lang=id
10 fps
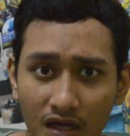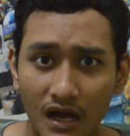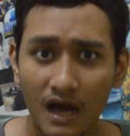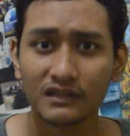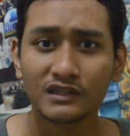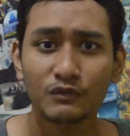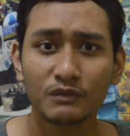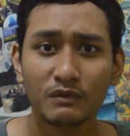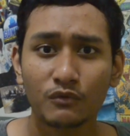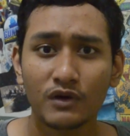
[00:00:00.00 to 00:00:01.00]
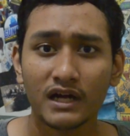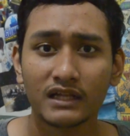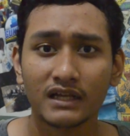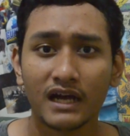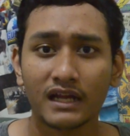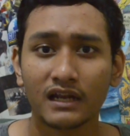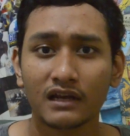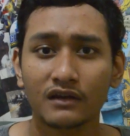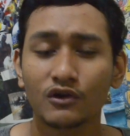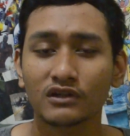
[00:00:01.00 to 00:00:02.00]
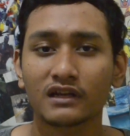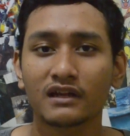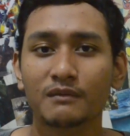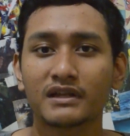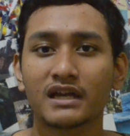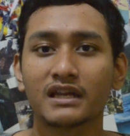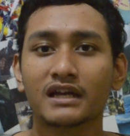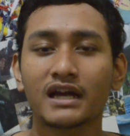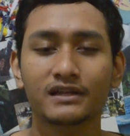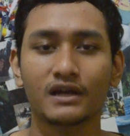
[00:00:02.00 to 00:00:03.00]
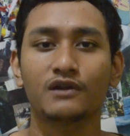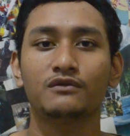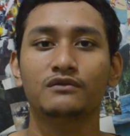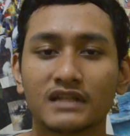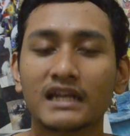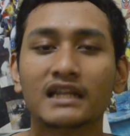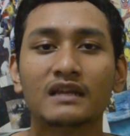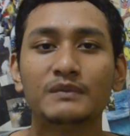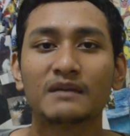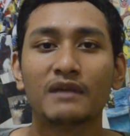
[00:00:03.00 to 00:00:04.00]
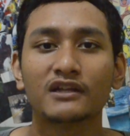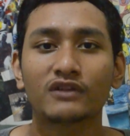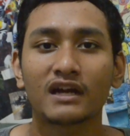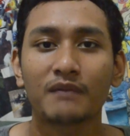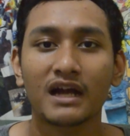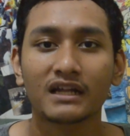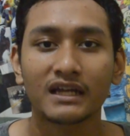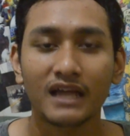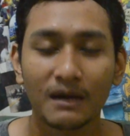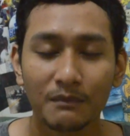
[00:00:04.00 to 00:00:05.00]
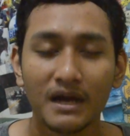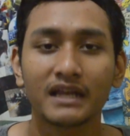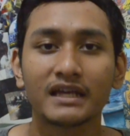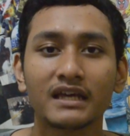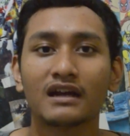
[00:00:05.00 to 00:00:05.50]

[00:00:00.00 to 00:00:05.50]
Hal tersebut membuat karir dokternya menjadi kacau dan dia tidak bisa melanjutkan prakteknya kembali.